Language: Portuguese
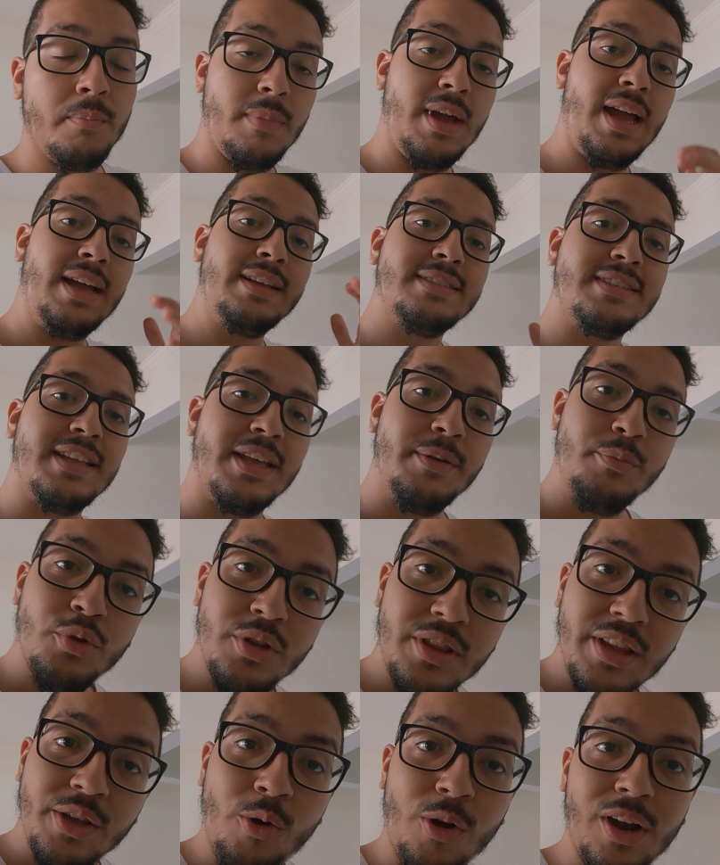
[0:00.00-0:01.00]
Mas sem
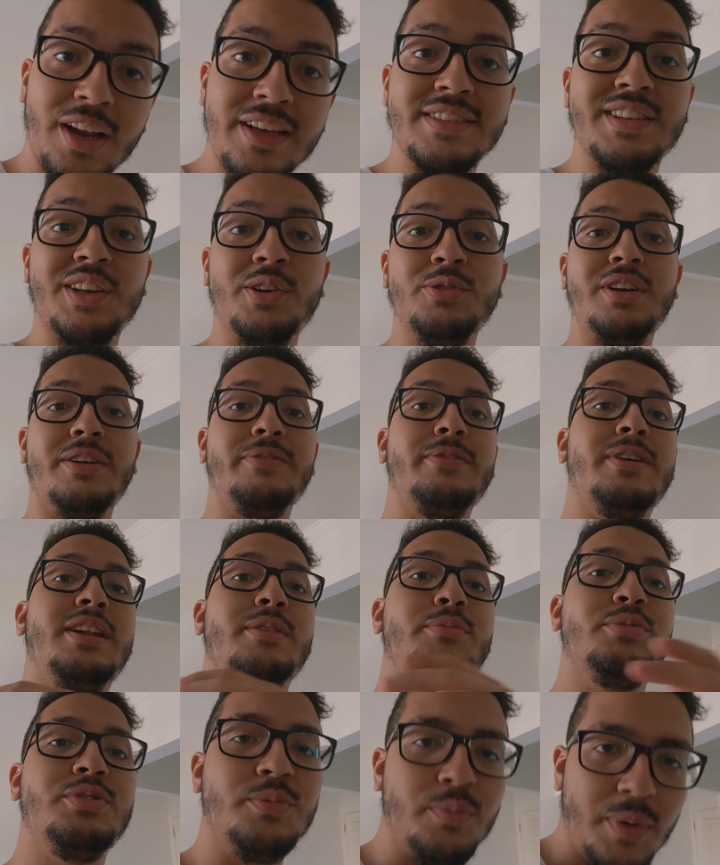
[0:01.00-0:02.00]
muita enrolação, já
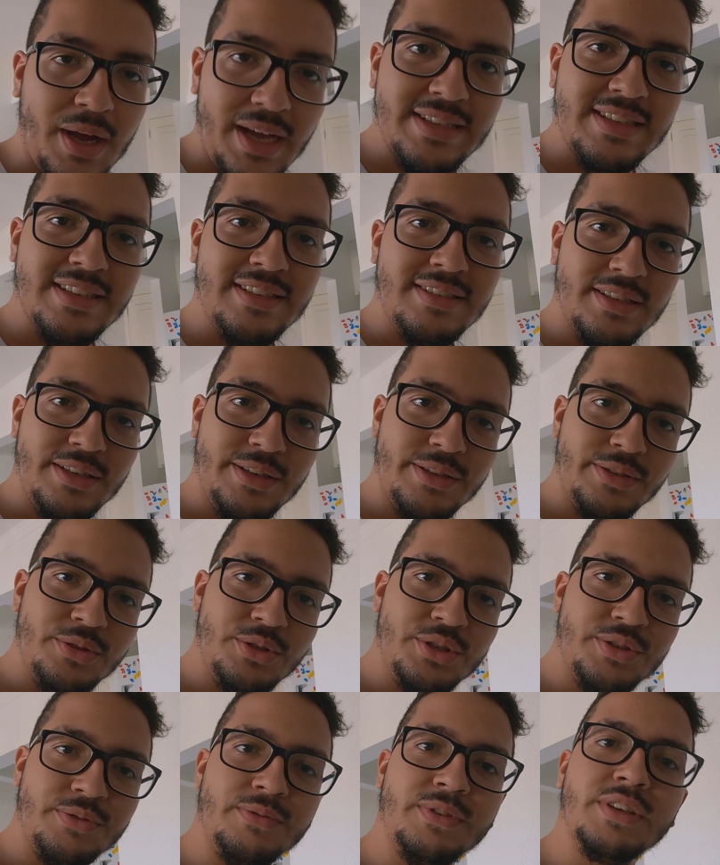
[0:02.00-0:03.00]
falamos demais nesse
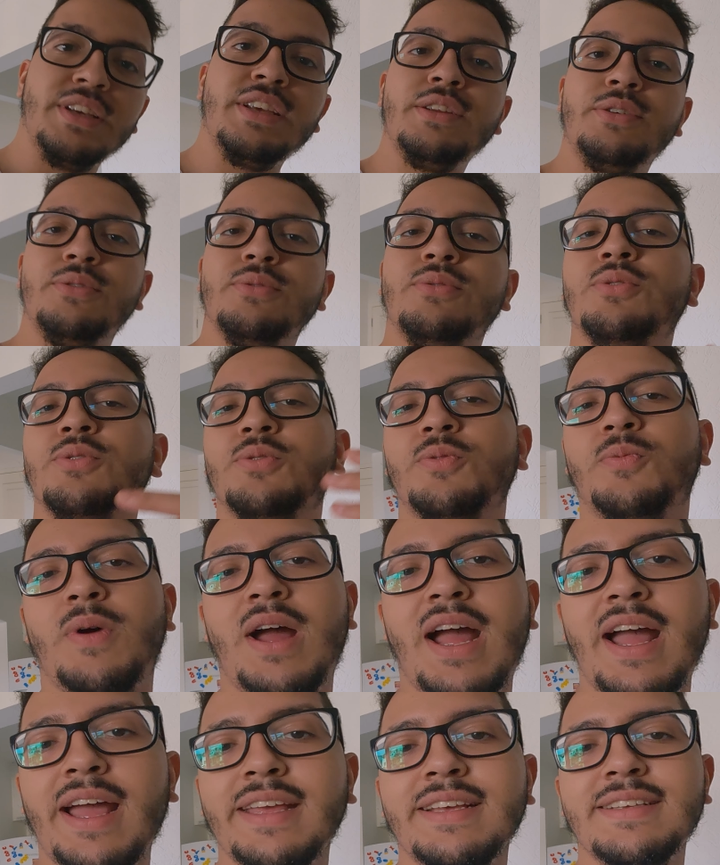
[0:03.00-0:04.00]
início de vídeo tudo
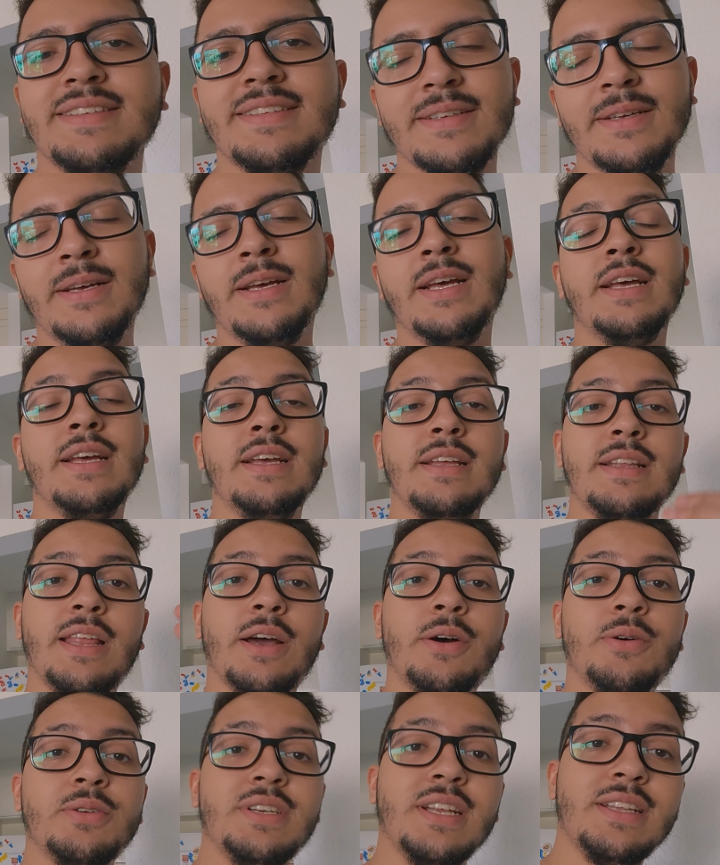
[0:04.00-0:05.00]
mais.
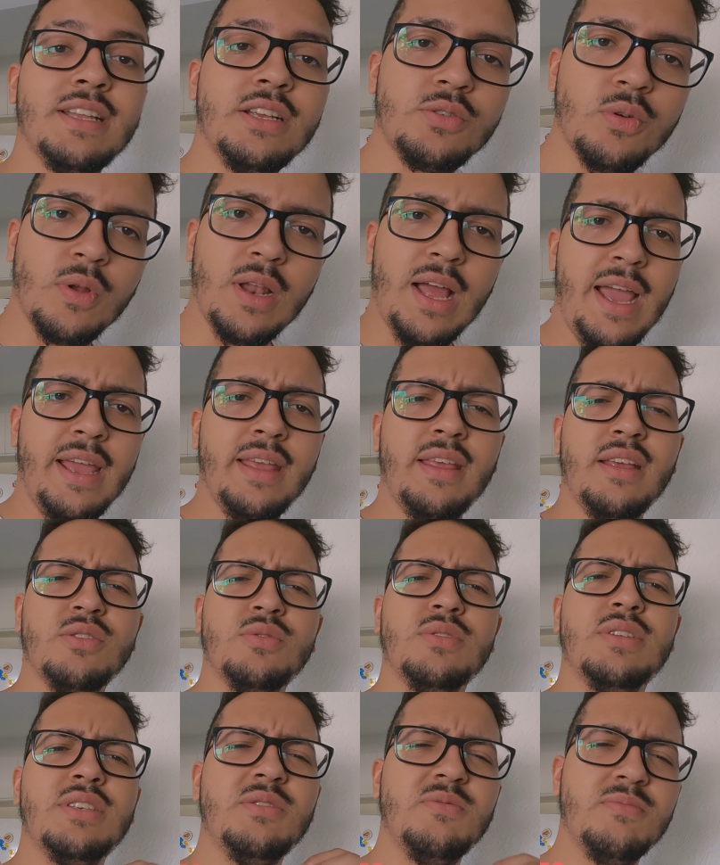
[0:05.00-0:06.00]
Então já deixa o like,
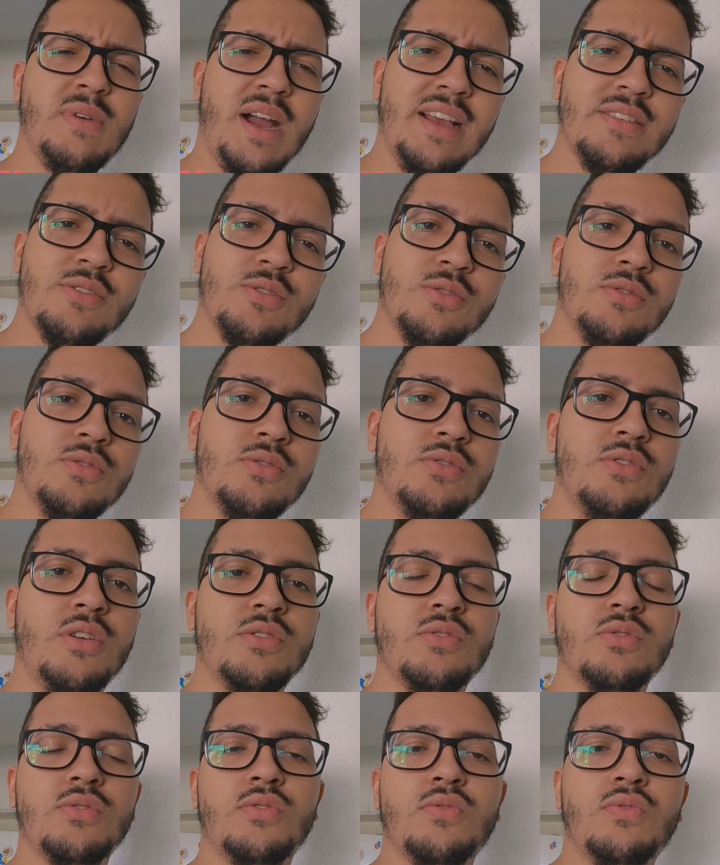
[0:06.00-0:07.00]
ajuda demais todos os
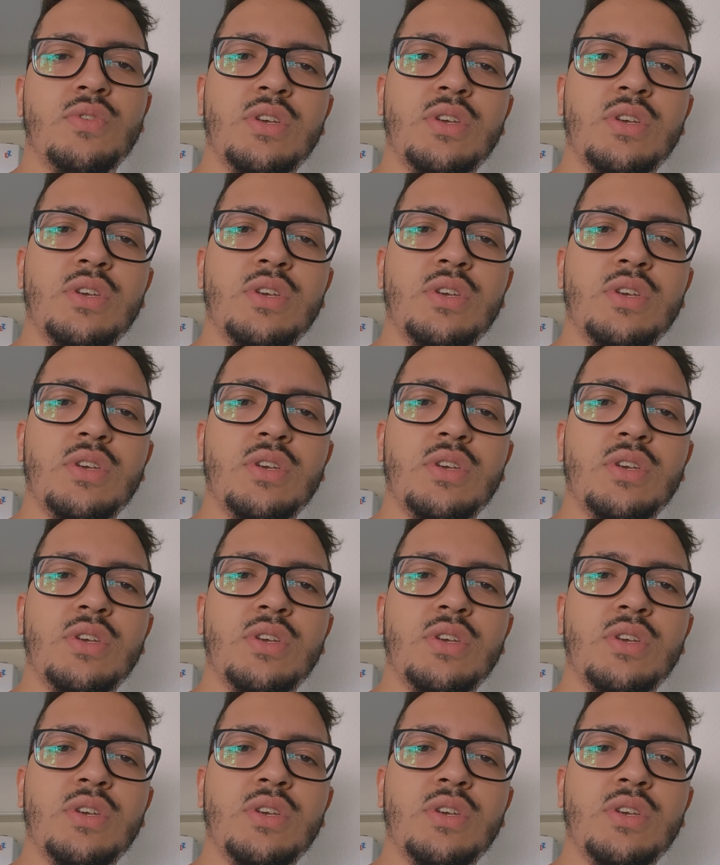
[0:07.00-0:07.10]
nossos